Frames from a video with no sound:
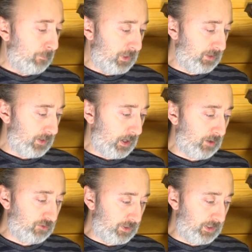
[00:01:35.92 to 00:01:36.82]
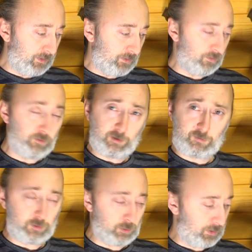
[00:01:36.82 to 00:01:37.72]
Первое – ожирение,
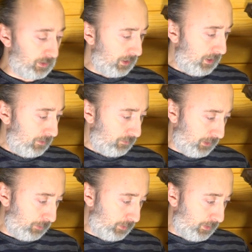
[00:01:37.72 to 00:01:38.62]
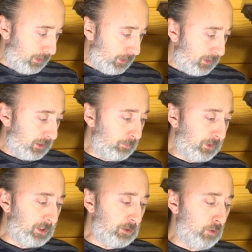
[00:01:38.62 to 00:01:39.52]
сейчас стройный. Второе –
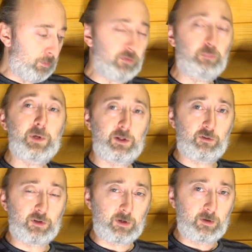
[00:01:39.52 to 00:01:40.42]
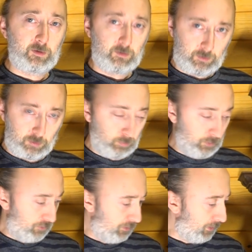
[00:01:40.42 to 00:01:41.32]
гемангиома в печени, ее
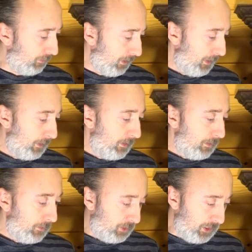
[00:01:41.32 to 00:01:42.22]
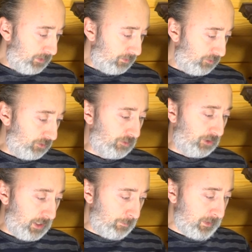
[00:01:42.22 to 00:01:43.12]
больше нет. Третье –
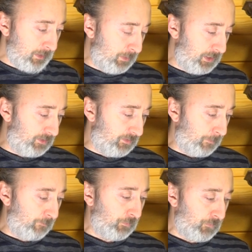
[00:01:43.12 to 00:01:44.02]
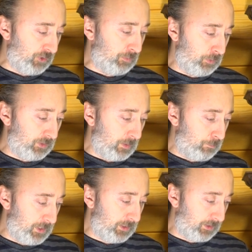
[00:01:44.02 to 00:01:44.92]
желчекаменная болезнь. Четвертое –
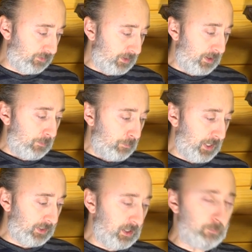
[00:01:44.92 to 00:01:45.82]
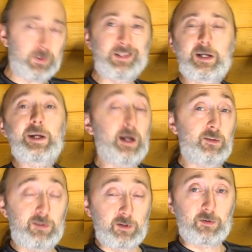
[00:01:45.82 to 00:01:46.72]
перхоть. Пятое –
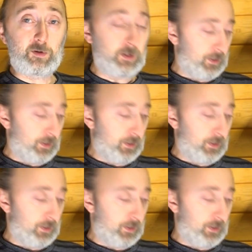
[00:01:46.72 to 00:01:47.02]
панкреатит.